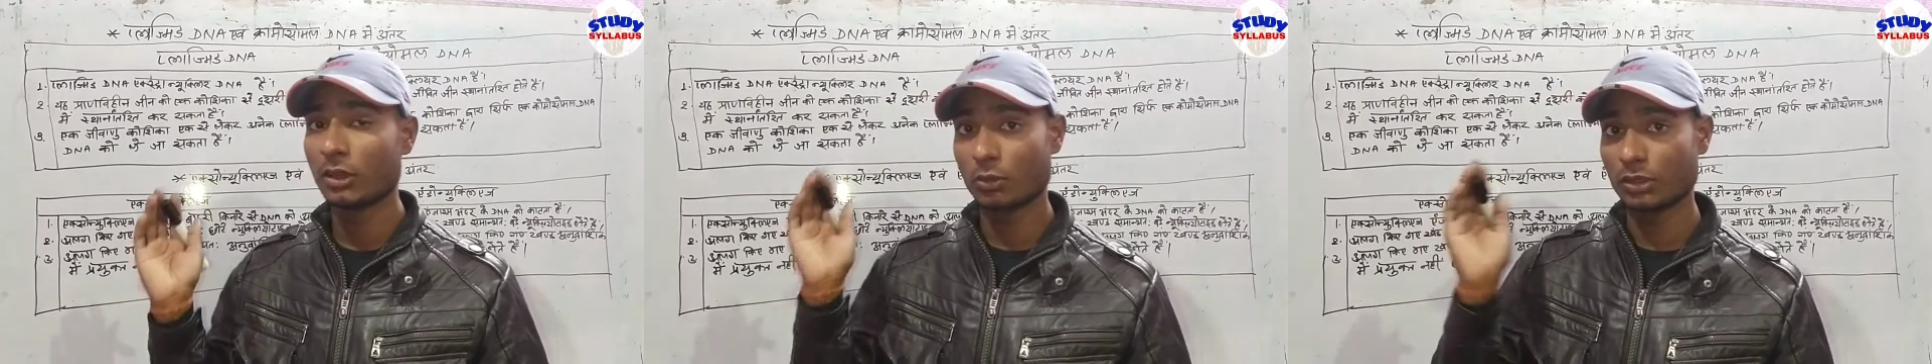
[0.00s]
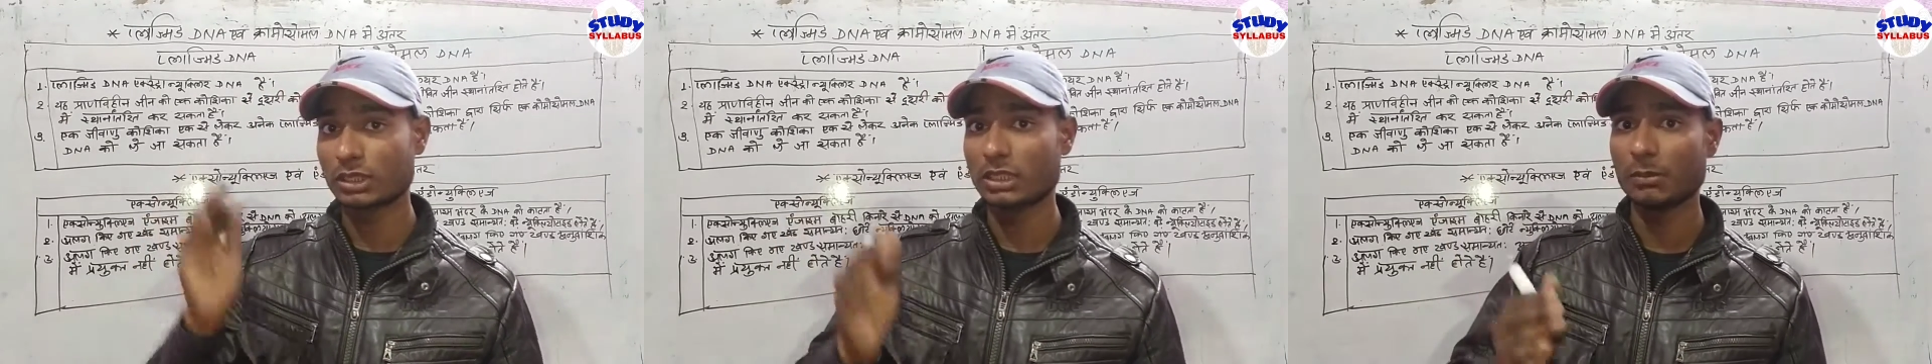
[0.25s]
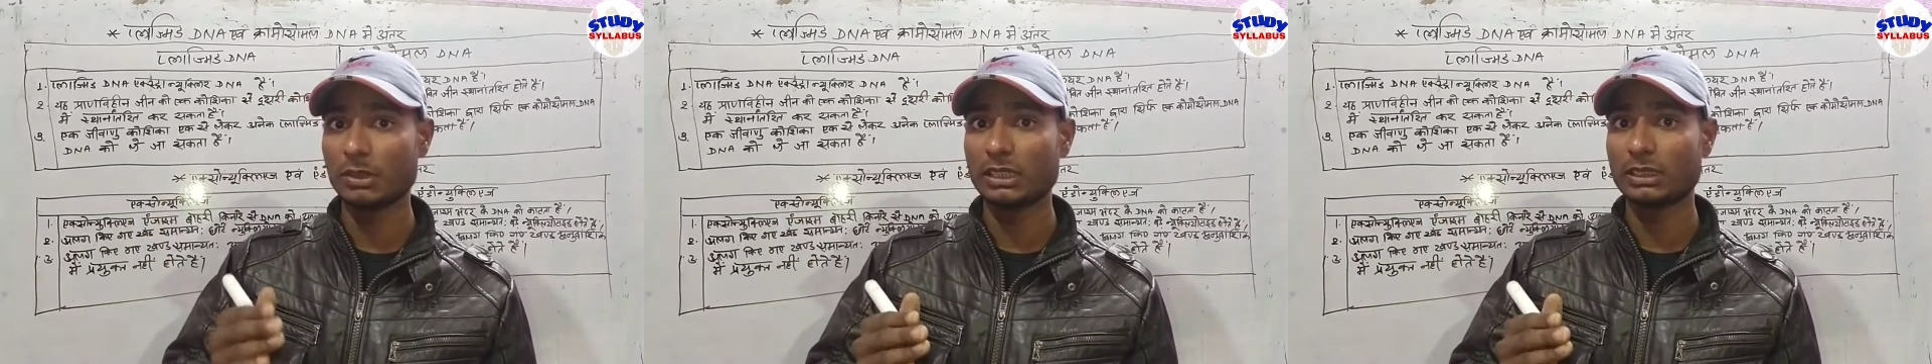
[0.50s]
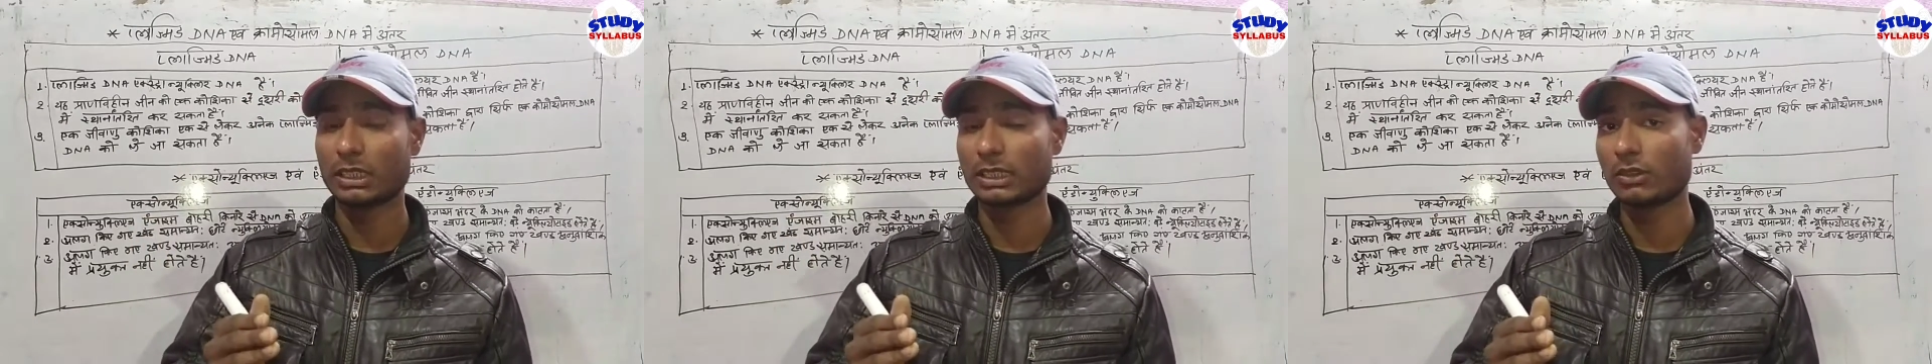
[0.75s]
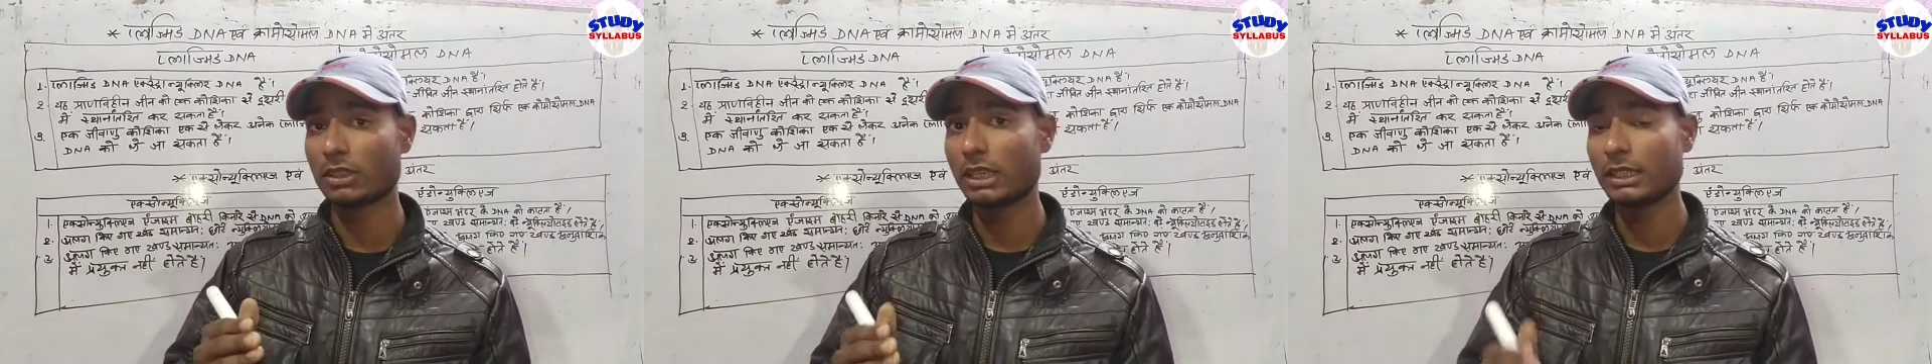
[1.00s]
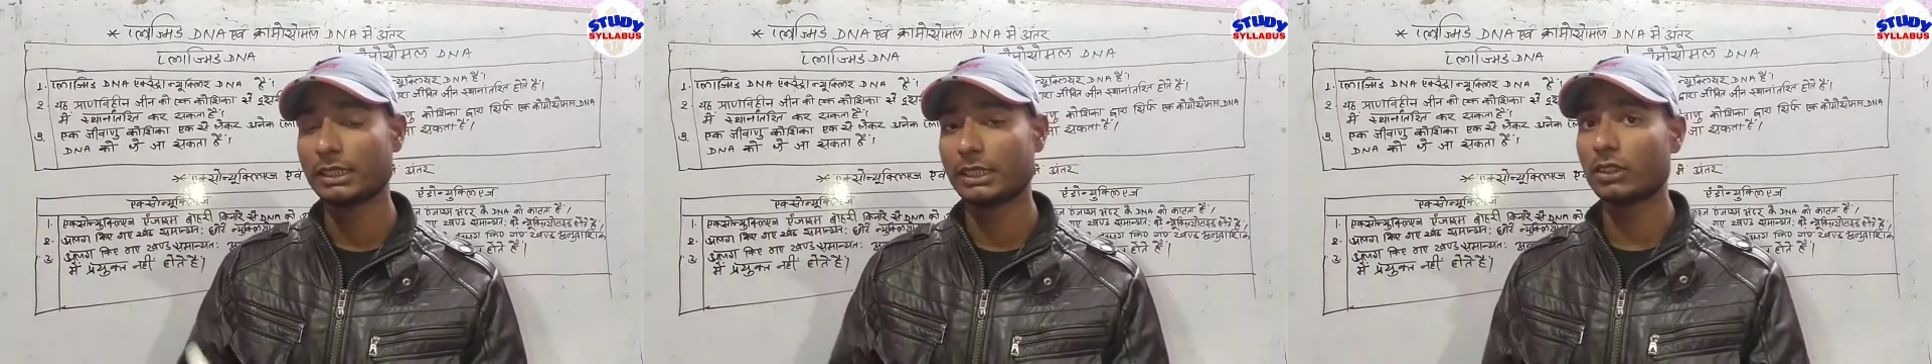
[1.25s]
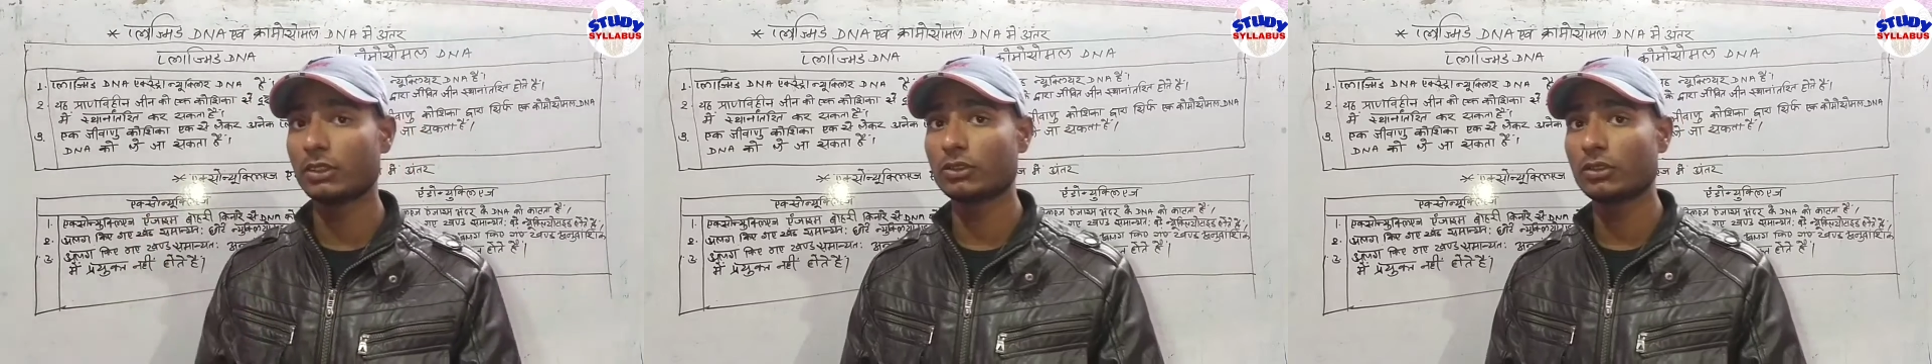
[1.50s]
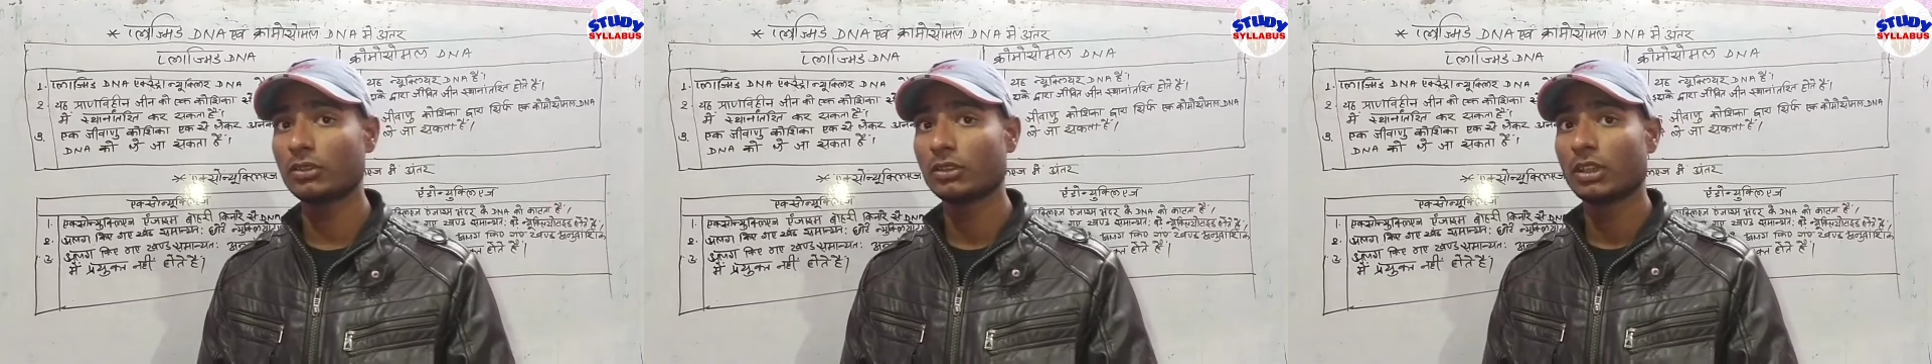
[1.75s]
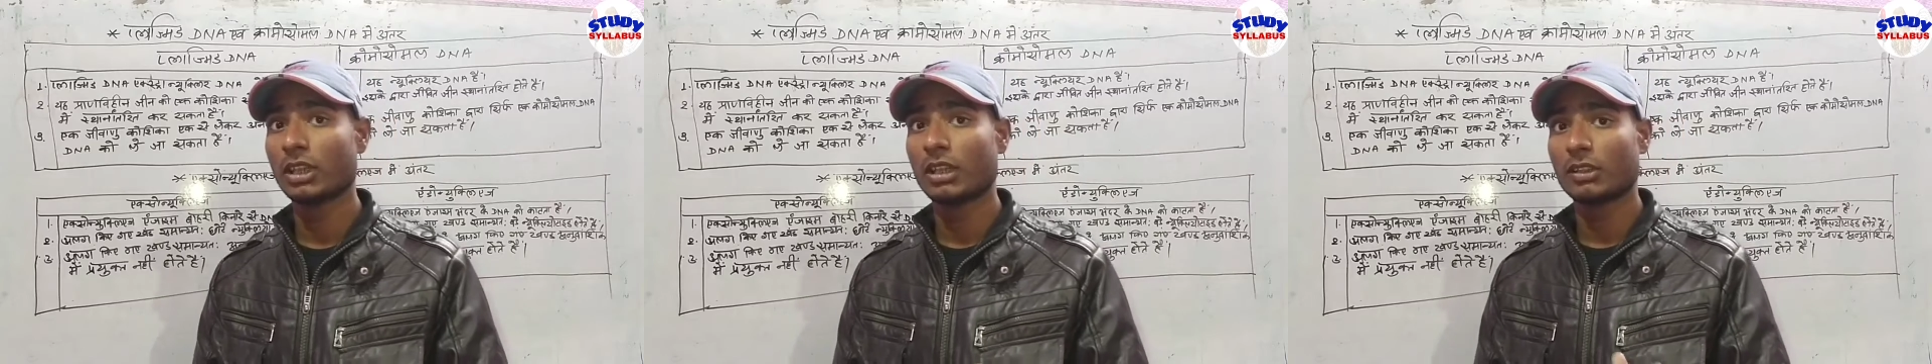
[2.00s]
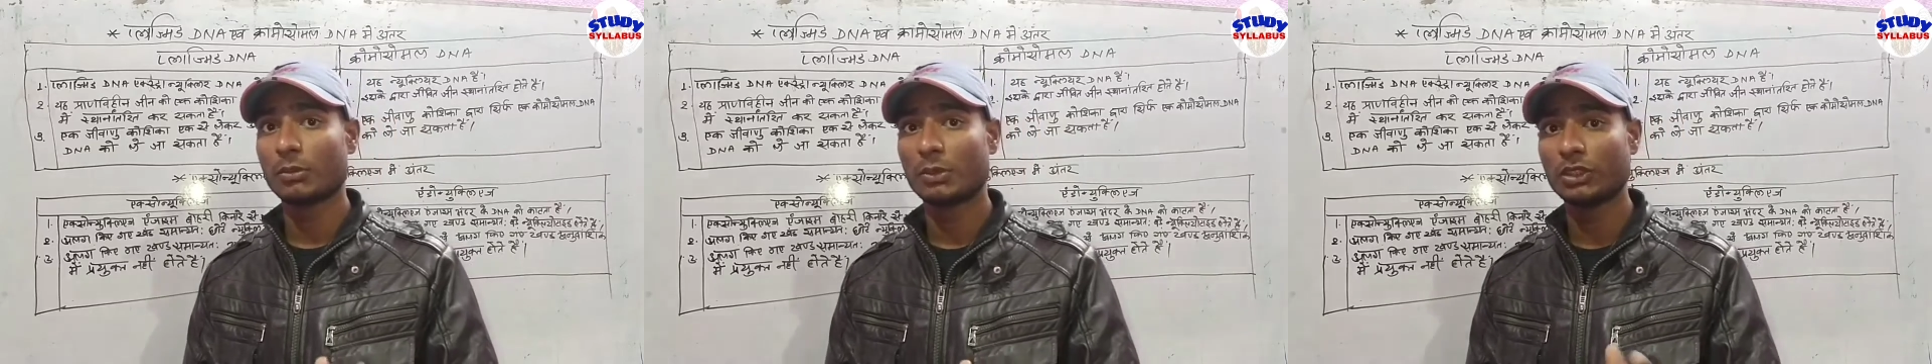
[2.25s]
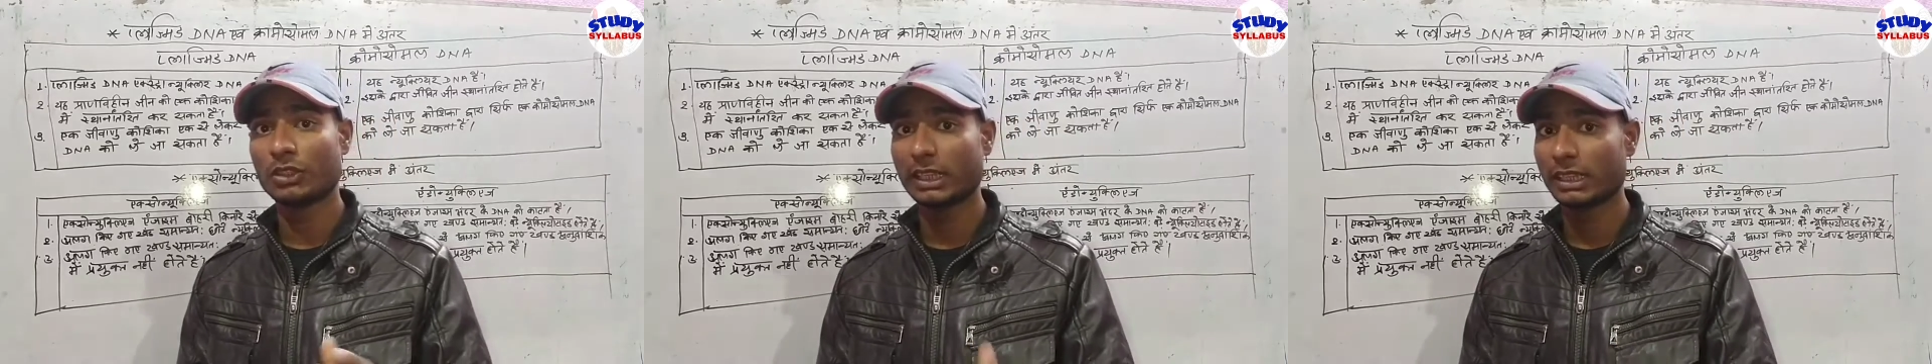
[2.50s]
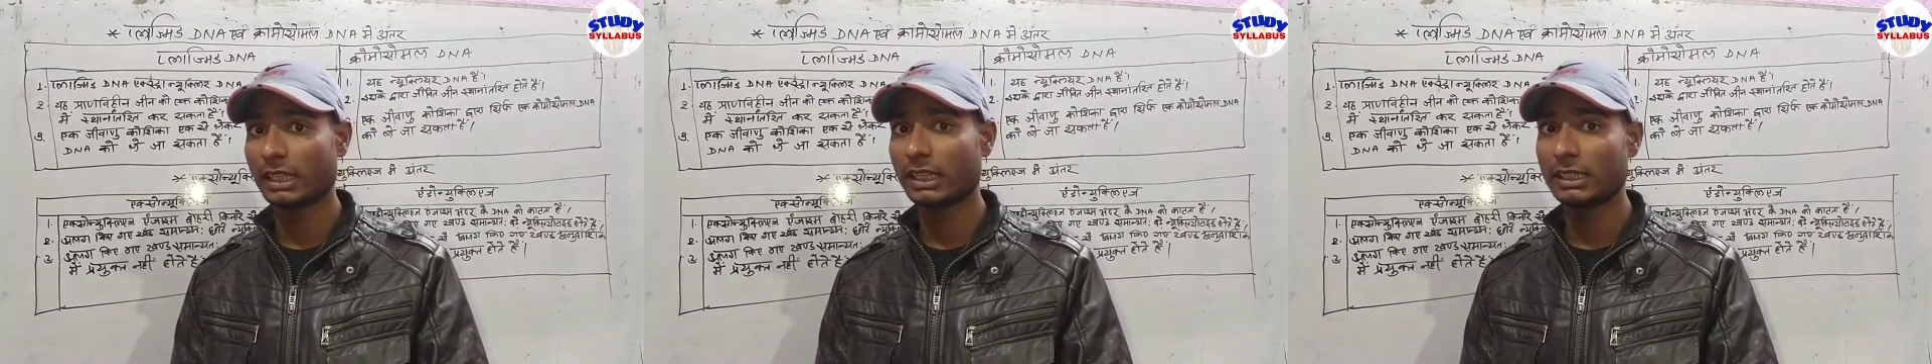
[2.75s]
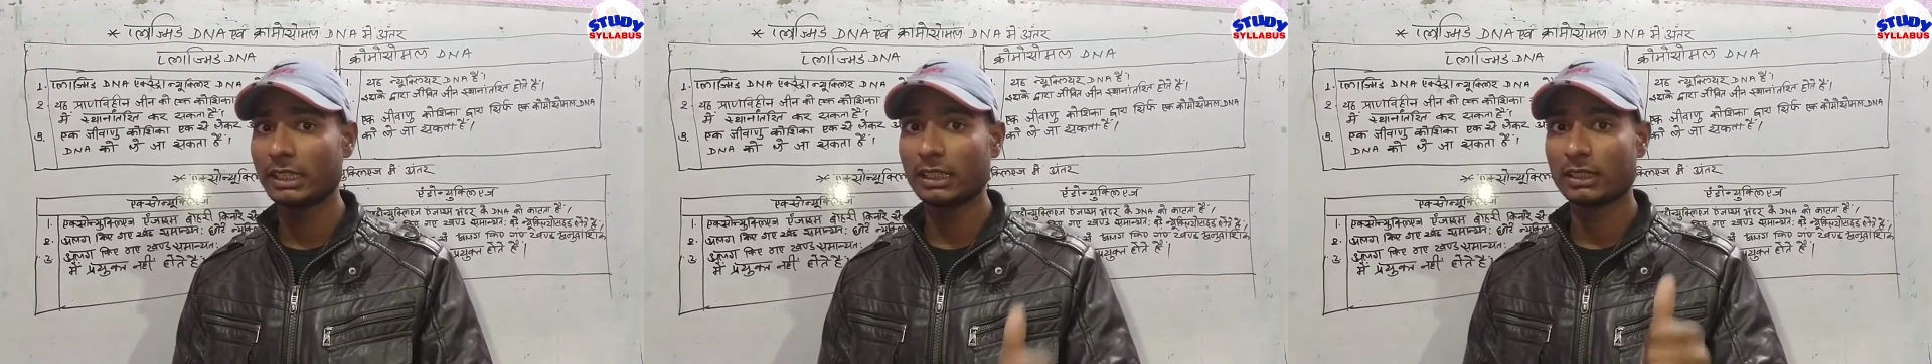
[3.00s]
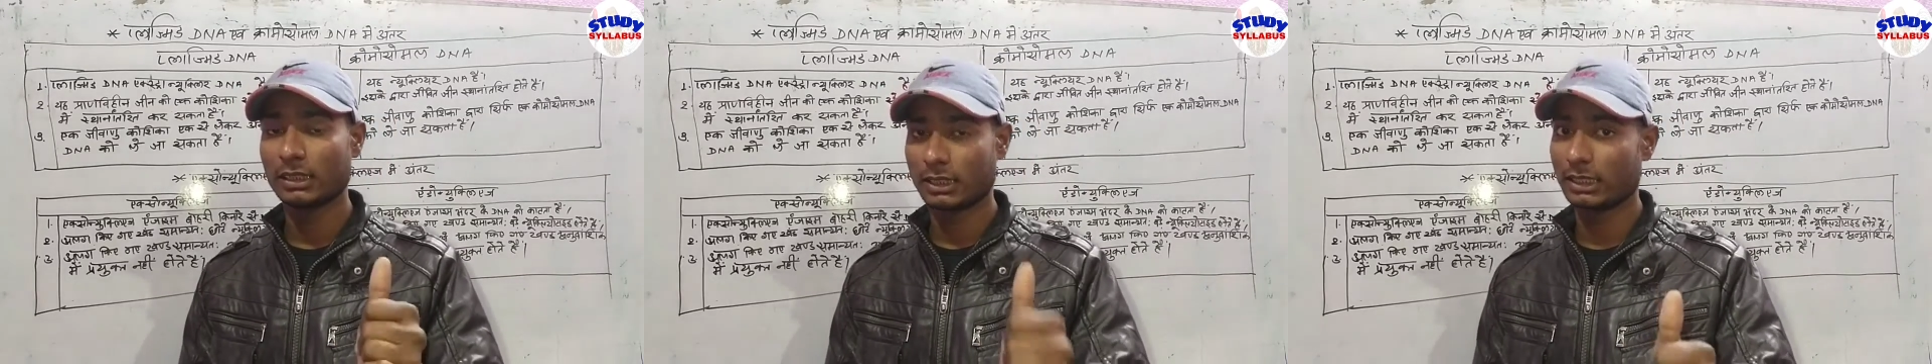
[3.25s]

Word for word: कोर्स कंप्लीट करना होगा ठीक है दोस्तों तो वीडियो देखने के लिए